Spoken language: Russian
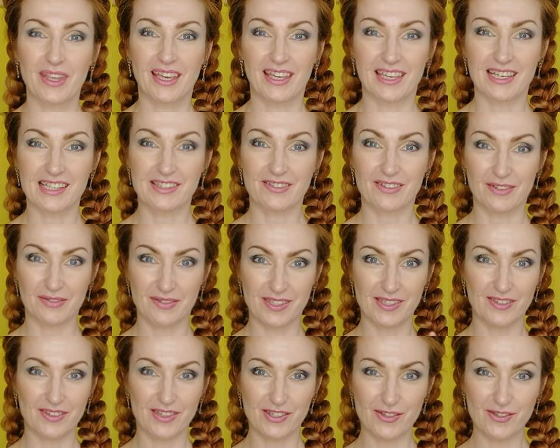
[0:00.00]
Я с вами
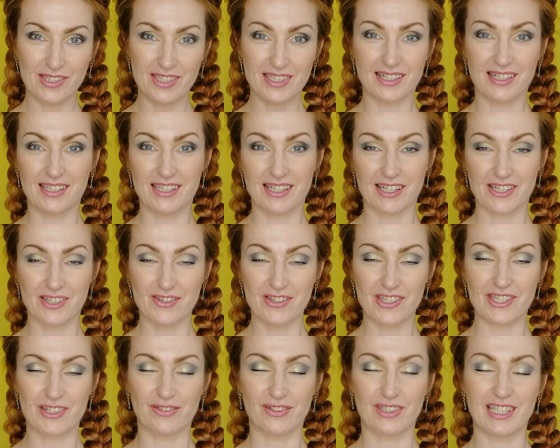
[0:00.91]
свяжусь и расскажу,
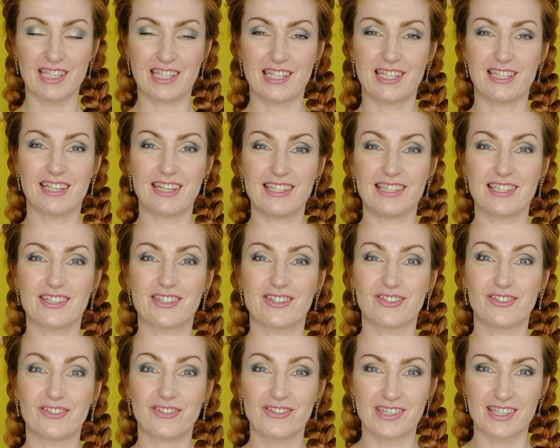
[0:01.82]
с чего начинать и
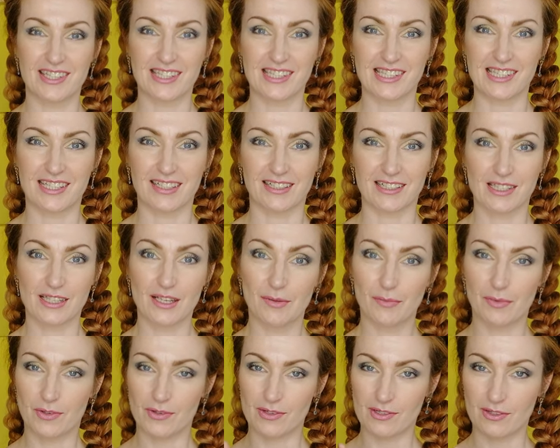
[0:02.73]
что нужно делать.
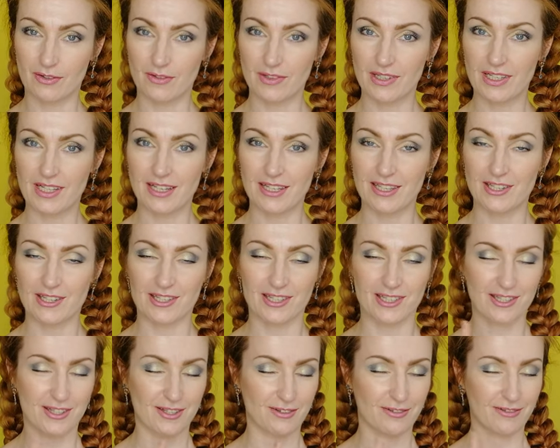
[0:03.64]
При условии, конечно,
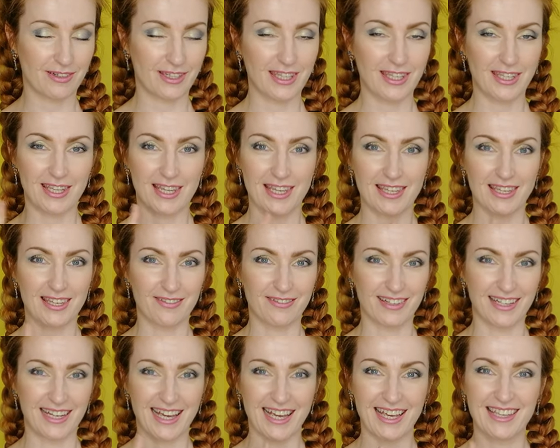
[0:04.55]
что вы не
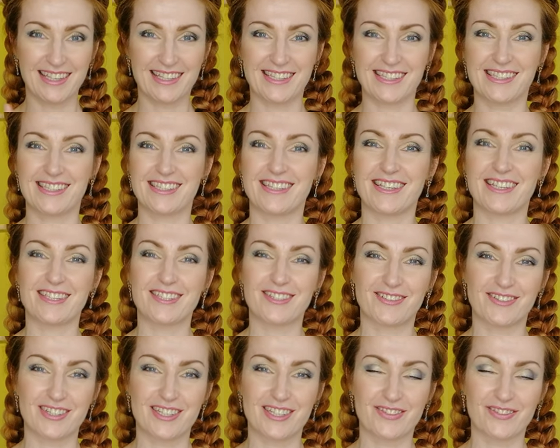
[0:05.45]
являетесь
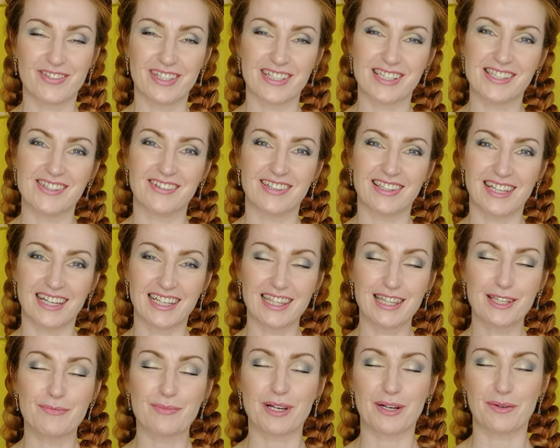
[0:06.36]
действующим
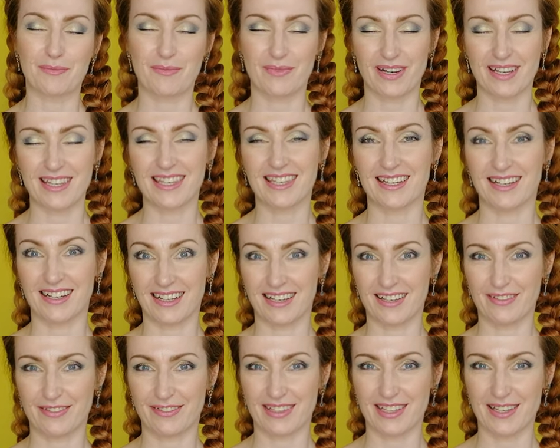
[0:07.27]
консультантом компании
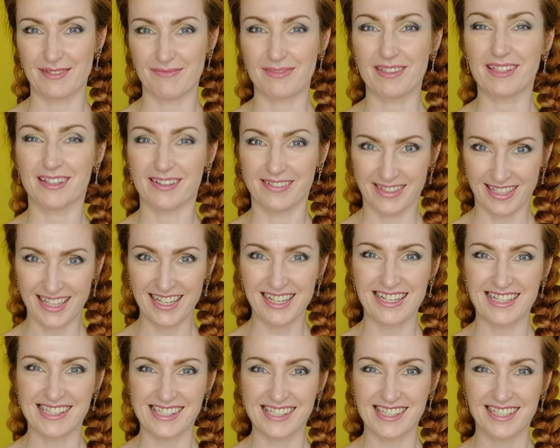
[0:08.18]
Арифлейм.
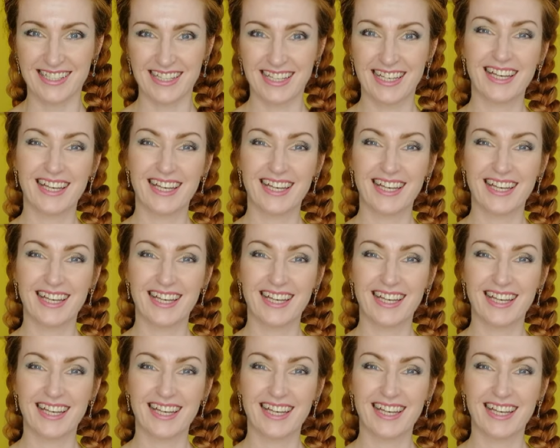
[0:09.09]
Договорились?